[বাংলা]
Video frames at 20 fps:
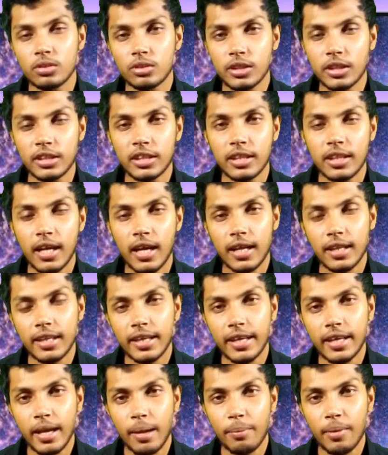চিন্তাধারা
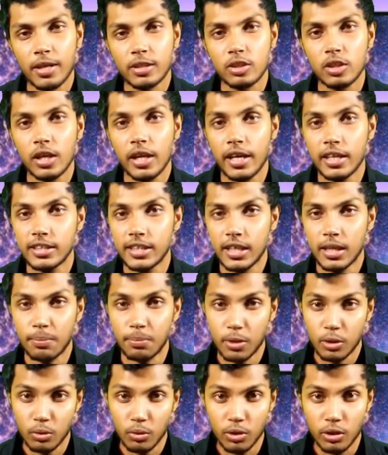থেকেই আমি আসলে এই সেট
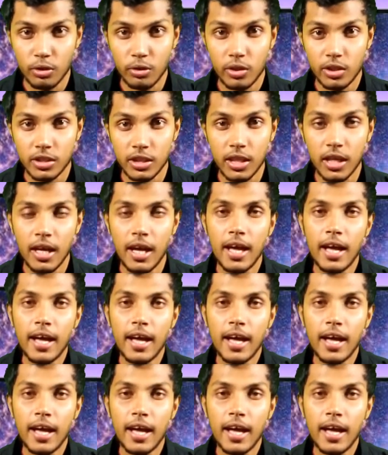তৈরি করেছি